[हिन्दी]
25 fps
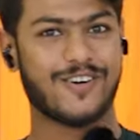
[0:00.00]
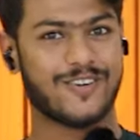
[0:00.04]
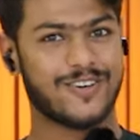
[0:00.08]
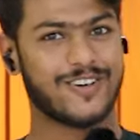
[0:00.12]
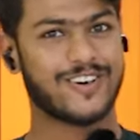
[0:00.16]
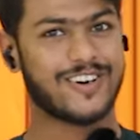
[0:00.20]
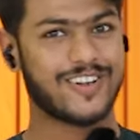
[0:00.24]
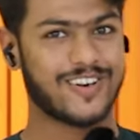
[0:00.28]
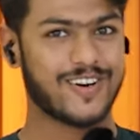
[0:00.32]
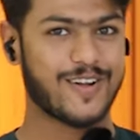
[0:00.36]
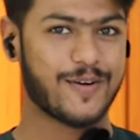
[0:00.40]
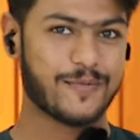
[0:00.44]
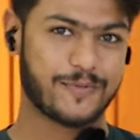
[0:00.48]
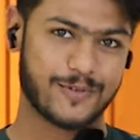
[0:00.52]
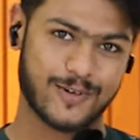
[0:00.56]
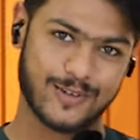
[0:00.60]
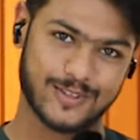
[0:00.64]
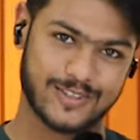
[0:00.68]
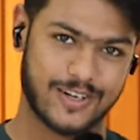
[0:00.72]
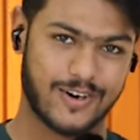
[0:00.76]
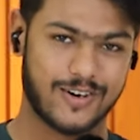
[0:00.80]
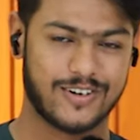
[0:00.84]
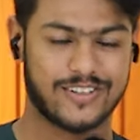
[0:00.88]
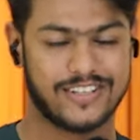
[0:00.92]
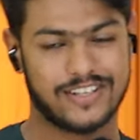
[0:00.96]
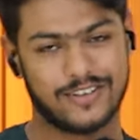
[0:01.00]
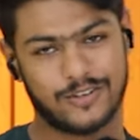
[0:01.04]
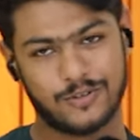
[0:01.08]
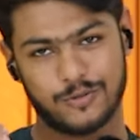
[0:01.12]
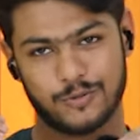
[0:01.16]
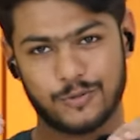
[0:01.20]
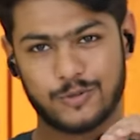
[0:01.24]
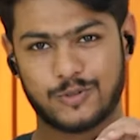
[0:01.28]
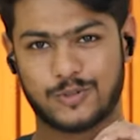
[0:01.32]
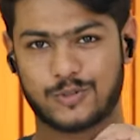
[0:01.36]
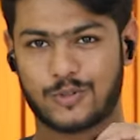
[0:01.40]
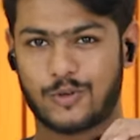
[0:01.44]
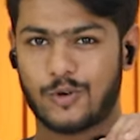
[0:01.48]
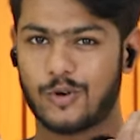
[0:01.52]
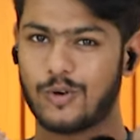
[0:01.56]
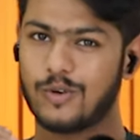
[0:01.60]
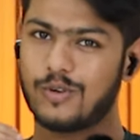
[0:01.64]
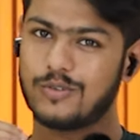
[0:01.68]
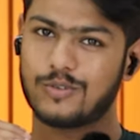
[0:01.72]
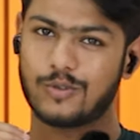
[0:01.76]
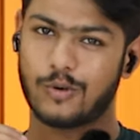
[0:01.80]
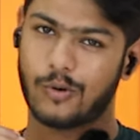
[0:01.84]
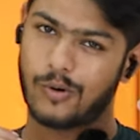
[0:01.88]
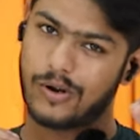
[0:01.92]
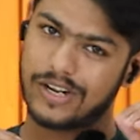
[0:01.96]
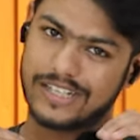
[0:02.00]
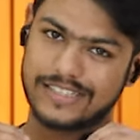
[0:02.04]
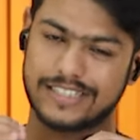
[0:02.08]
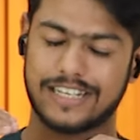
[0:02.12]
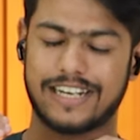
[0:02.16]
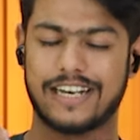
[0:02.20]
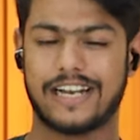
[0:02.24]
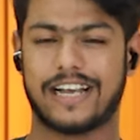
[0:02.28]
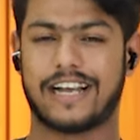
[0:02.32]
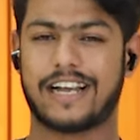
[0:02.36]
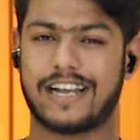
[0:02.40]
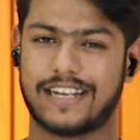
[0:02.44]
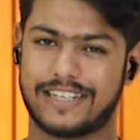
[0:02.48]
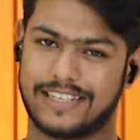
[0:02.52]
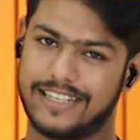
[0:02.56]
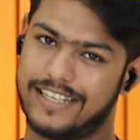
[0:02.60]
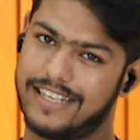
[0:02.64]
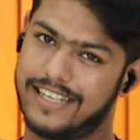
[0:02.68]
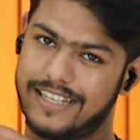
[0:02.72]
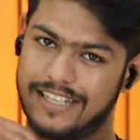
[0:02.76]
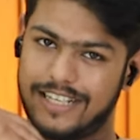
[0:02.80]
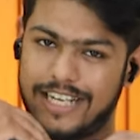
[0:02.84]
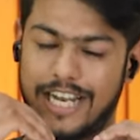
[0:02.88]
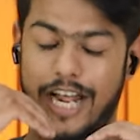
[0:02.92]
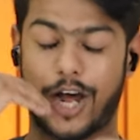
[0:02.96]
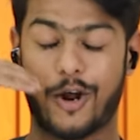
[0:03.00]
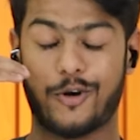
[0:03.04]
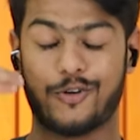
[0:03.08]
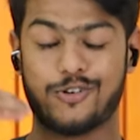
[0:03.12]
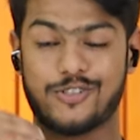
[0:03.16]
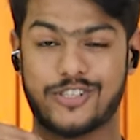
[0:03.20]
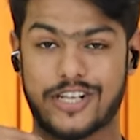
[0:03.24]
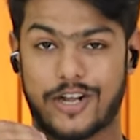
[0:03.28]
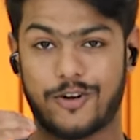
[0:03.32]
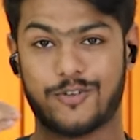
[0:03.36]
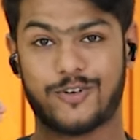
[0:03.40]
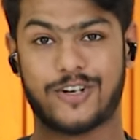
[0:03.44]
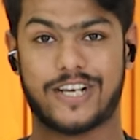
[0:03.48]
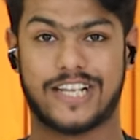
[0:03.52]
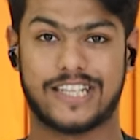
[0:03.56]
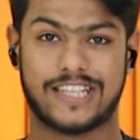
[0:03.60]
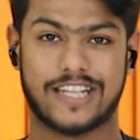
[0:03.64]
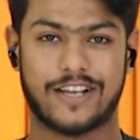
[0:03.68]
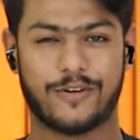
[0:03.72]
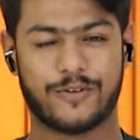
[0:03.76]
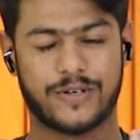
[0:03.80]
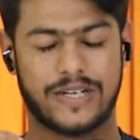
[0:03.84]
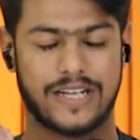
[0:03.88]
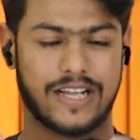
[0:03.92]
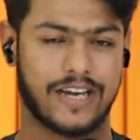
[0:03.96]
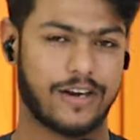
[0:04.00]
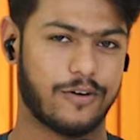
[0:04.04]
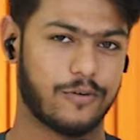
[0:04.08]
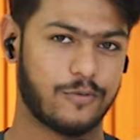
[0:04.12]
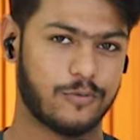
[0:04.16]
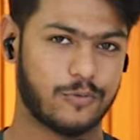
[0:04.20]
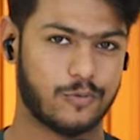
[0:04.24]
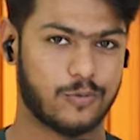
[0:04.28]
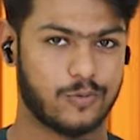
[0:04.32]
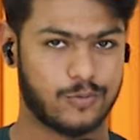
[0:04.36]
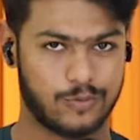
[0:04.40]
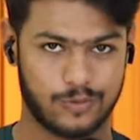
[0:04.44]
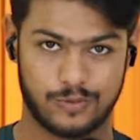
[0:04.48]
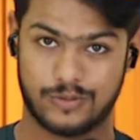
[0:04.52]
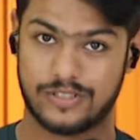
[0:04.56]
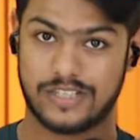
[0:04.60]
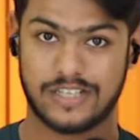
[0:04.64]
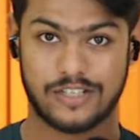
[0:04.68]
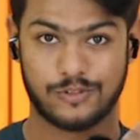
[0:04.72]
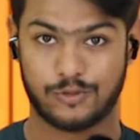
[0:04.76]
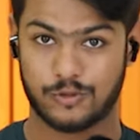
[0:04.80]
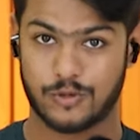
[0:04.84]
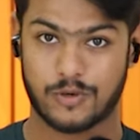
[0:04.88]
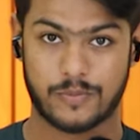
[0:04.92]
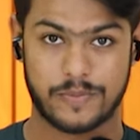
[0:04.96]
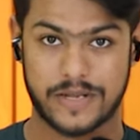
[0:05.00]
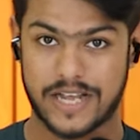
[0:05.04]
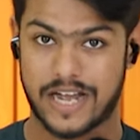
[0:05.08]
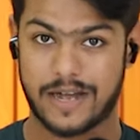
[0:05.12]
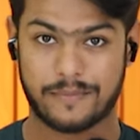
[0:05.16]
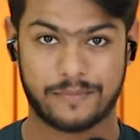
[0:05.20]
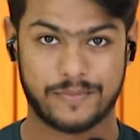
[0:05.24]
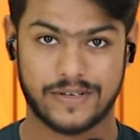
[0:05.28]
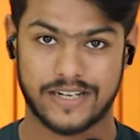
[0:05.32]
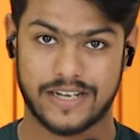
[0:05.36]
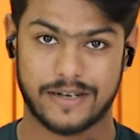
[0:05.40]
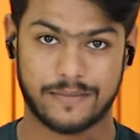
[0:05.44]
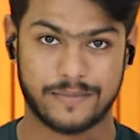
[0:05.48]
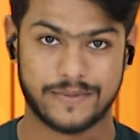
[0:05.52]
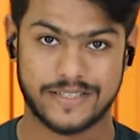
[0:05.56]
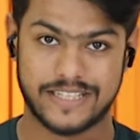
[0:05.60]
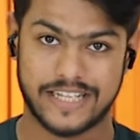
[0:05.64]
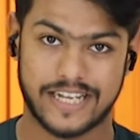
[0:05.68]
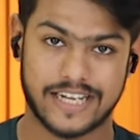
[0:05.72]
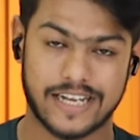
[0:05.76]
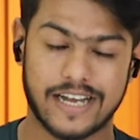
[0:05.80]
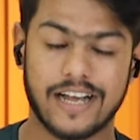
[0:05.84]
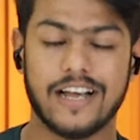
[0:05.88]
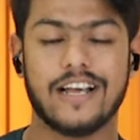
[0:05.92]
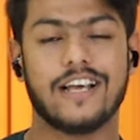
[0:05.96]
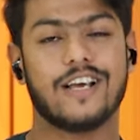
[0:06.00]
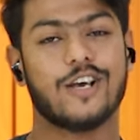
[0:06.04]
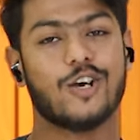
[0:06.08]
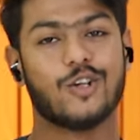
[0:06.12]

ओवरऑल आपको साउंड उसको थोड़ा सा लगा कि लाउड साउंड आता है वगैरह उसने जो भी आपने अभी देखा